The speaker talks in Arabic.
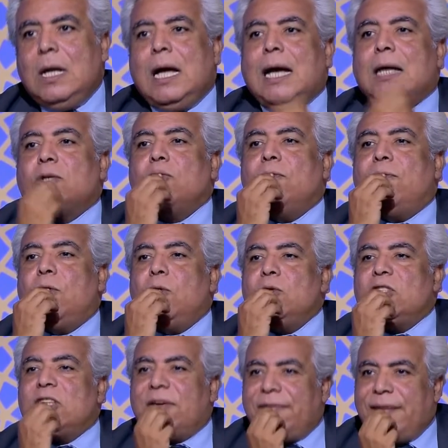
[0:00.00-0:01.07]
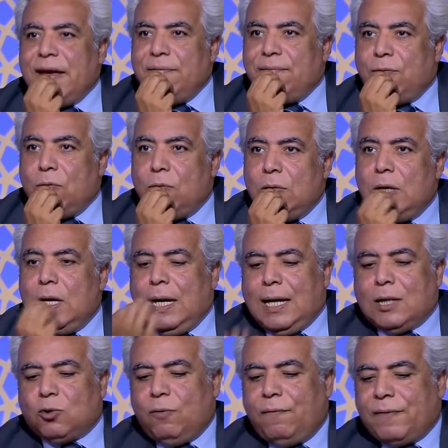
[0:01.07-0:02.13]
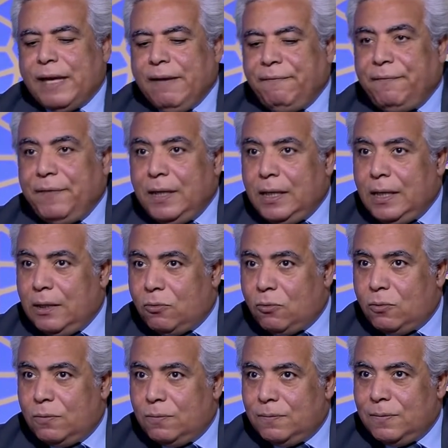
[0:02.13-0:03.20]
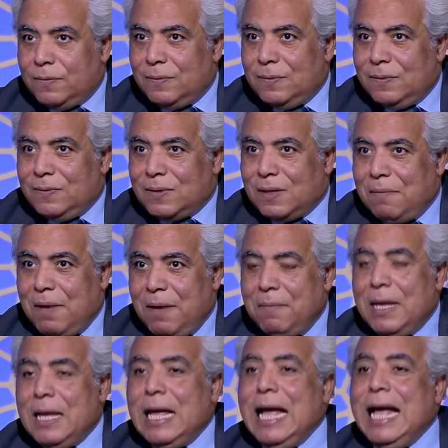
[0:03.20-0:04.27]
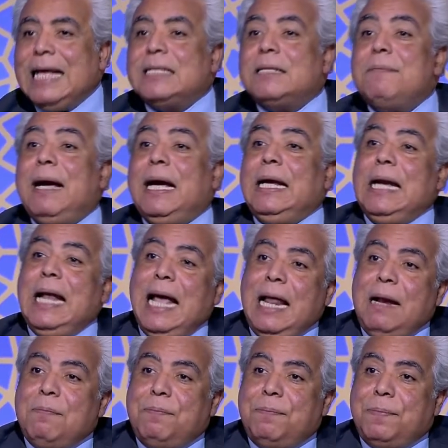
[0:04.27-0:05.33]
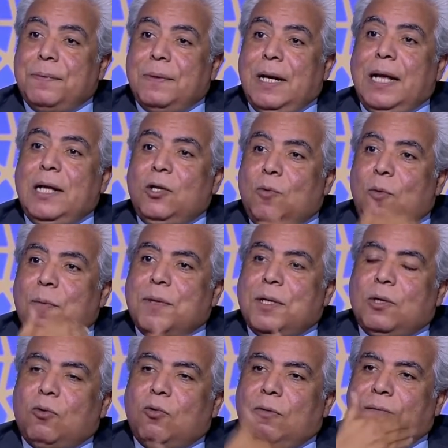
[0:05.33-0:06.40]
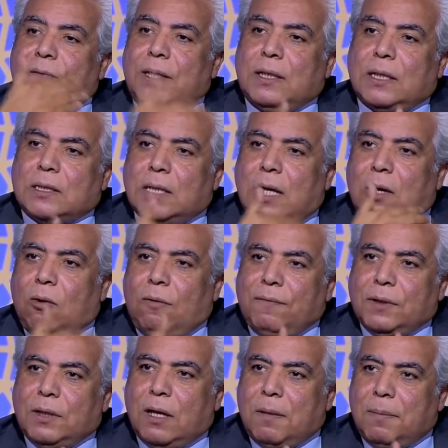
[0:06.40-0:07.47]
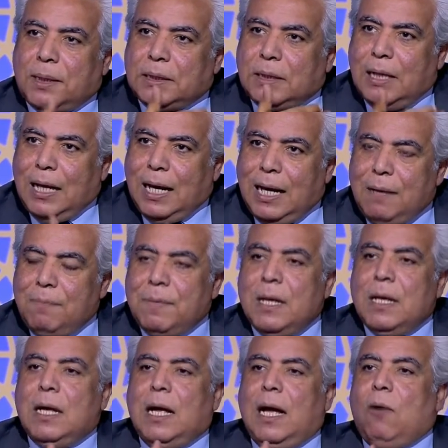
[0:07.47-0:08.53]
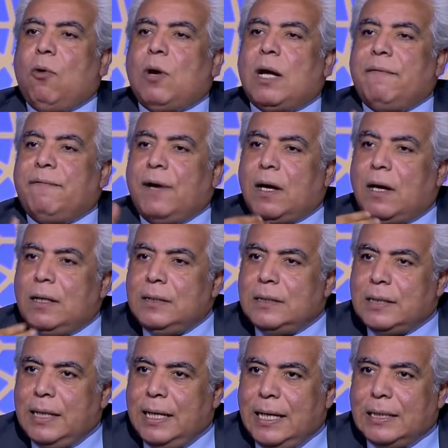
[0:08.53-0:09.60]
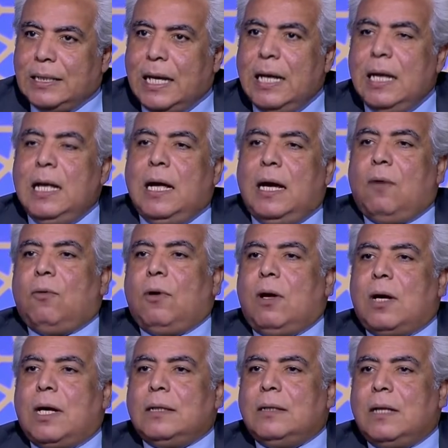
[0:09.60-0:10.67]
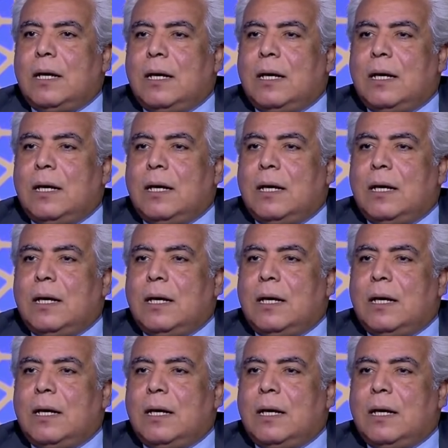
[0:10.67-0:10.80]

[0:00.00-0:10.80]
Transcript: اشوف لون شفايفه اشوف كف ايده تمام اسمع القلب لان ممكن يكون في تسارع في ضربات القلب او خفقان زياده او لا قدر